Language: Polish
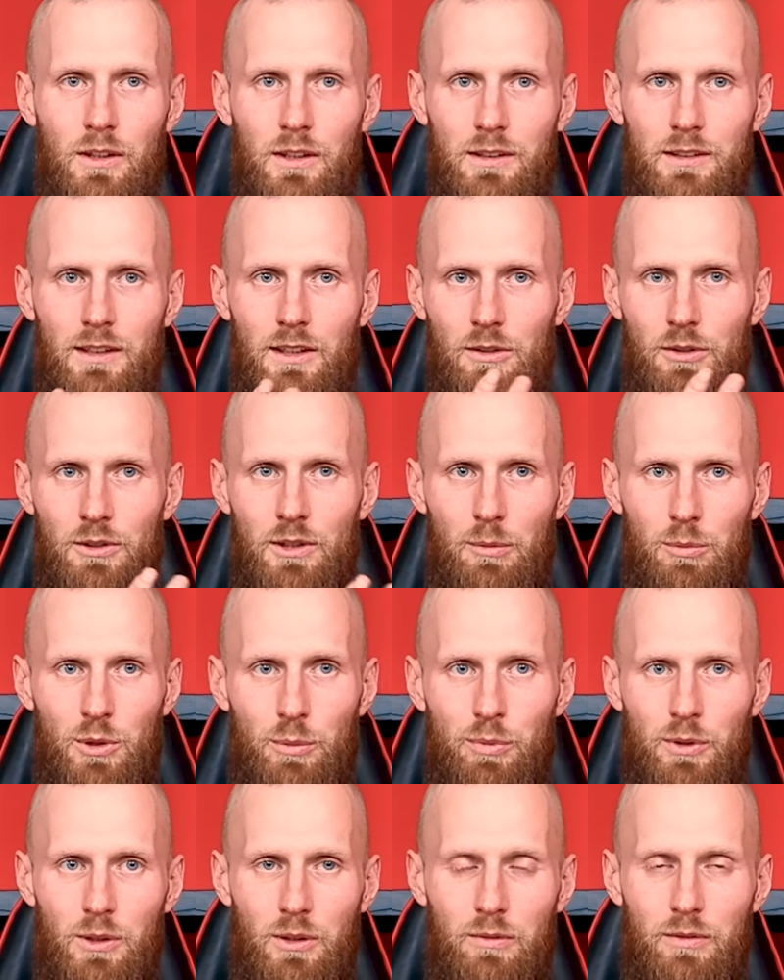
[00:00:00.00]
jest naczynie
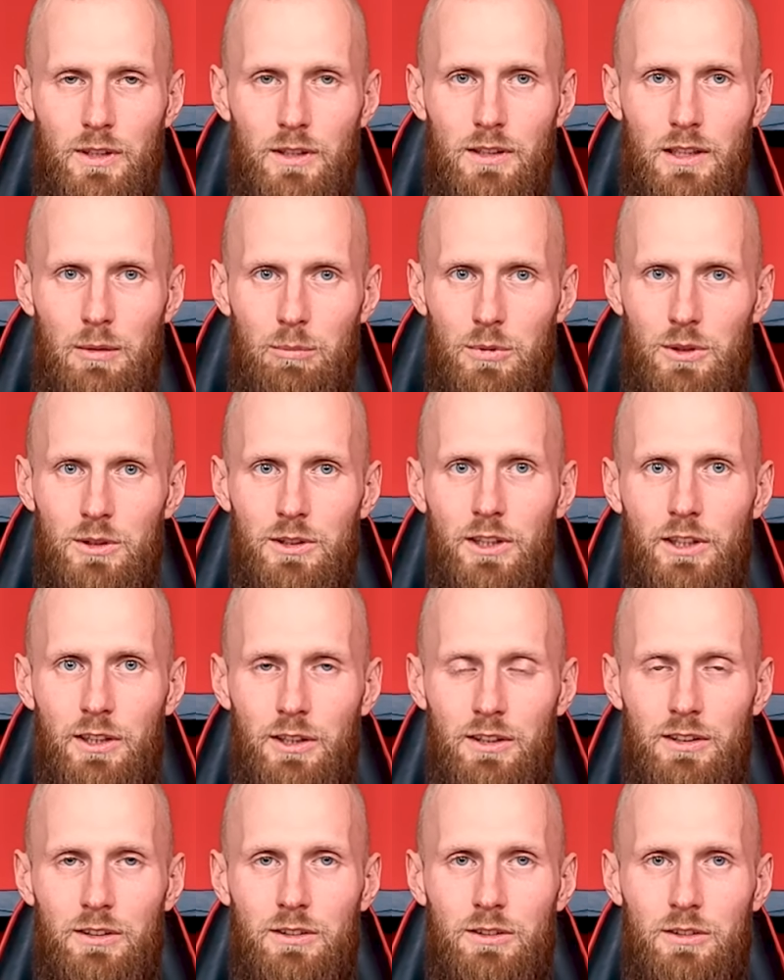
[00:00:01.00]
przeponowe,
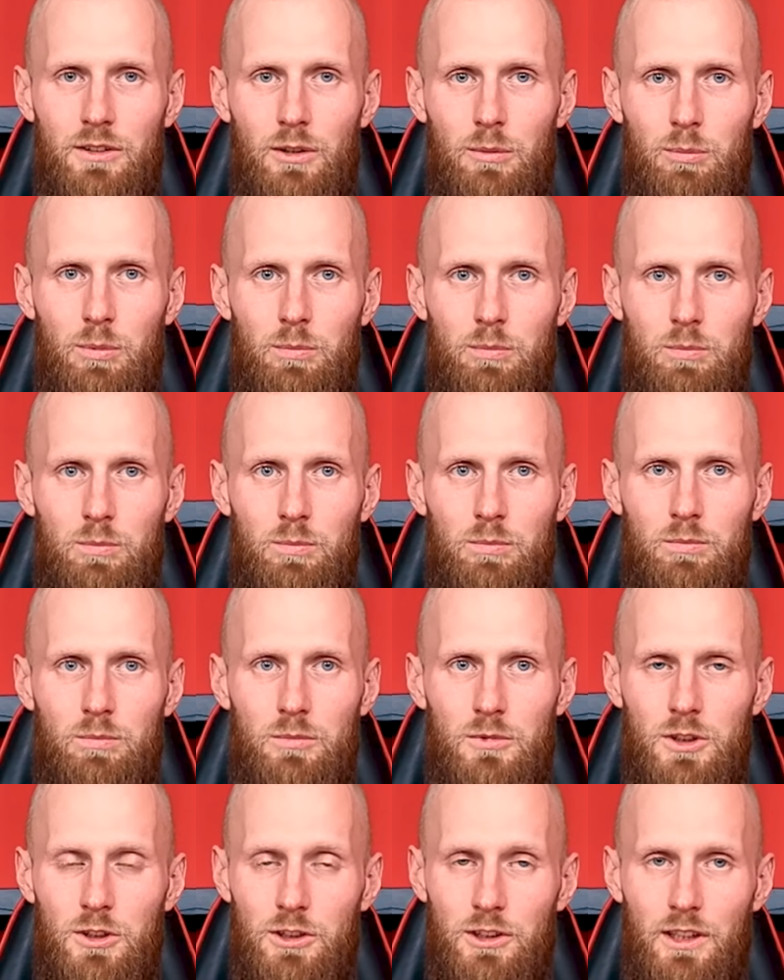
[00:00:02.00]
nabicie
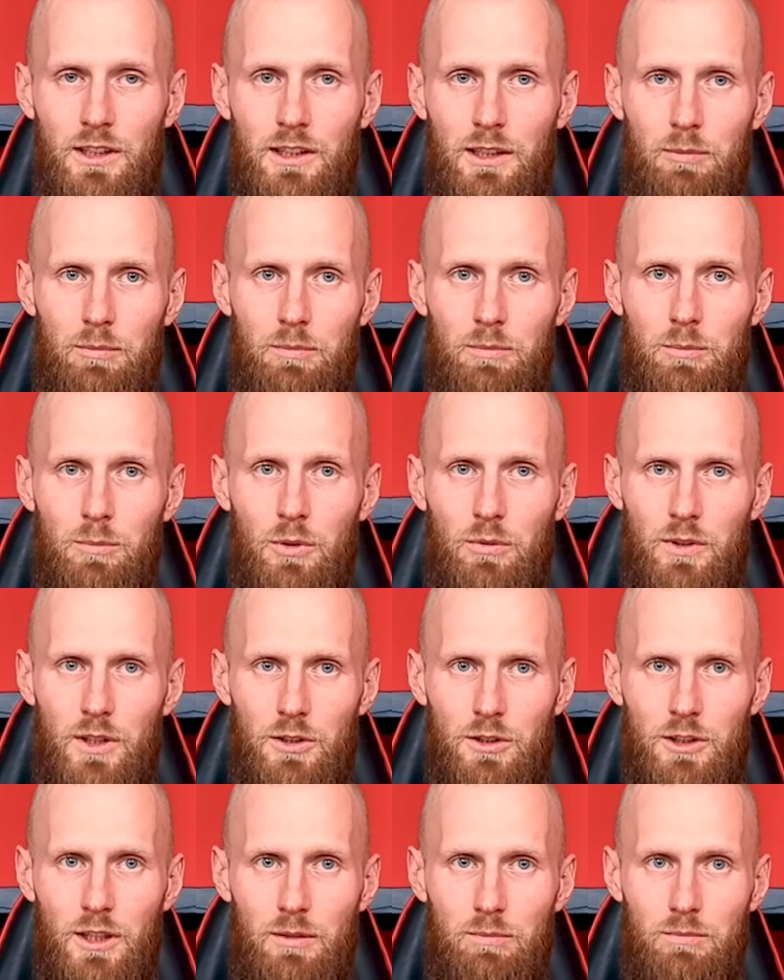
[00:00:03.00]
ciśnieniem
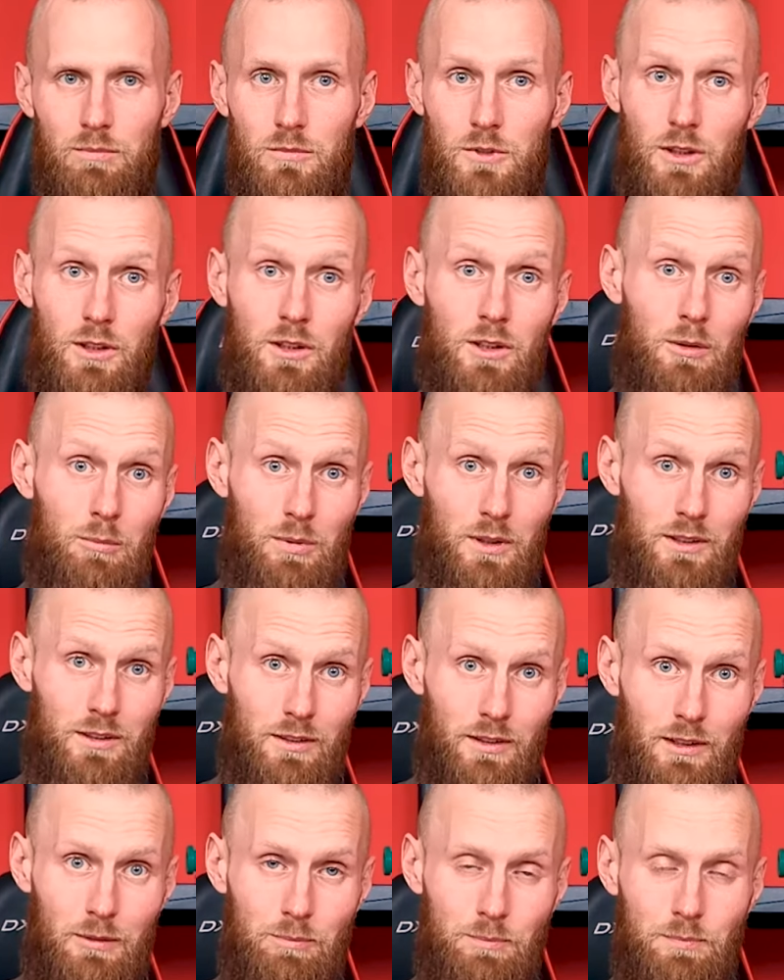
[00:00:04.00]
powietrza, czyli
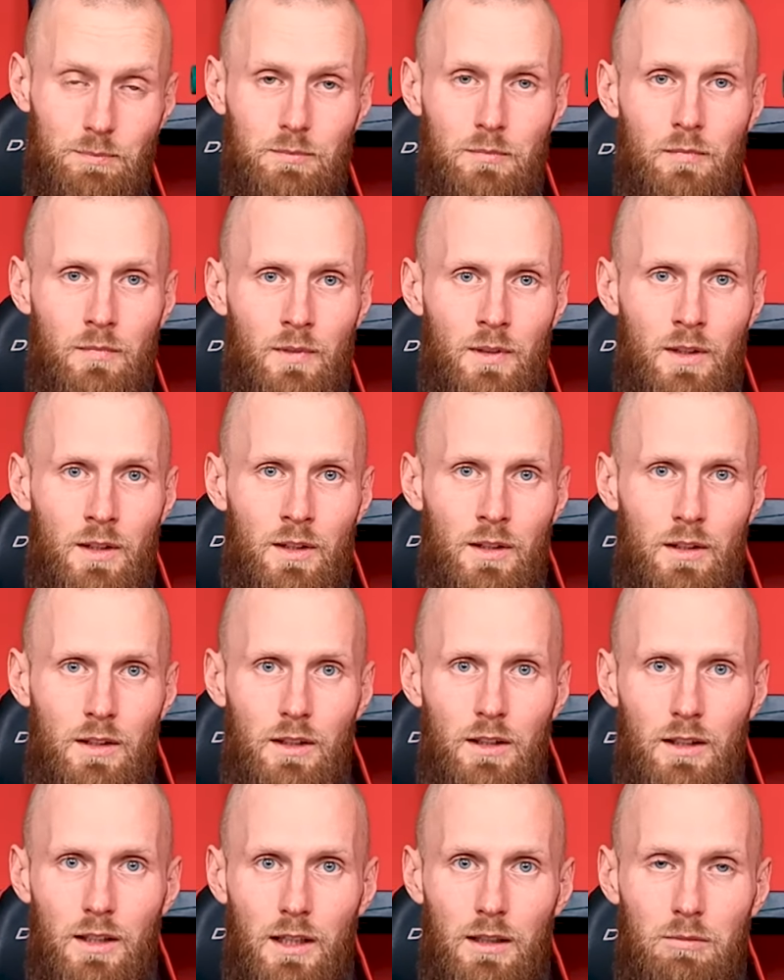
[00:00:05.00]
kompresorem.
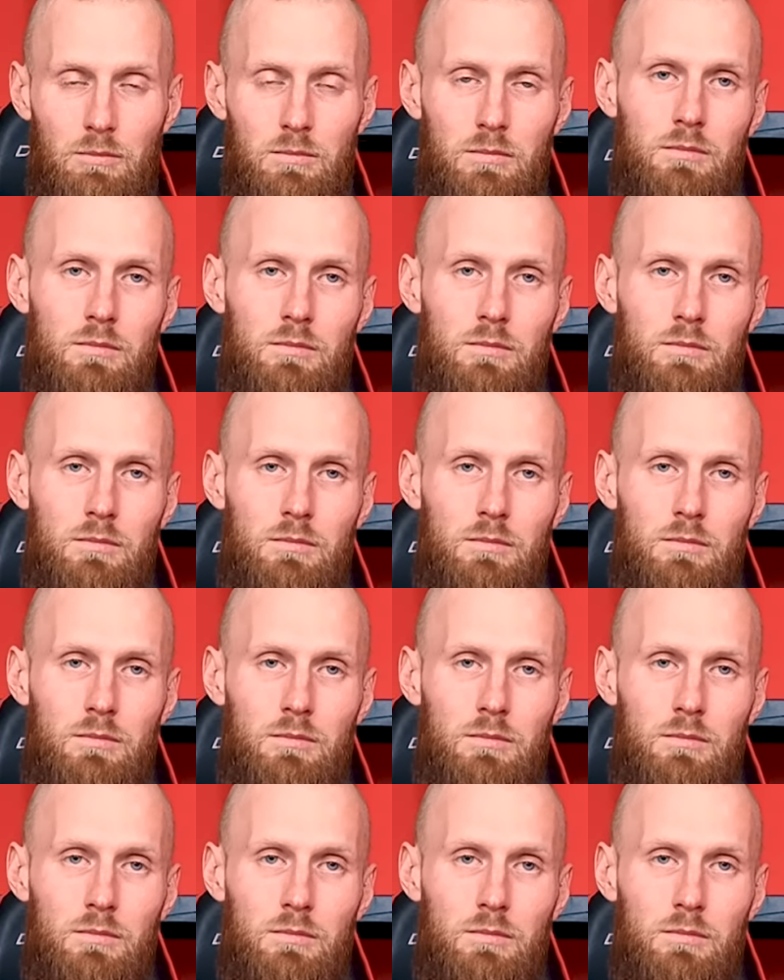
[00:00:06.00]
Ile?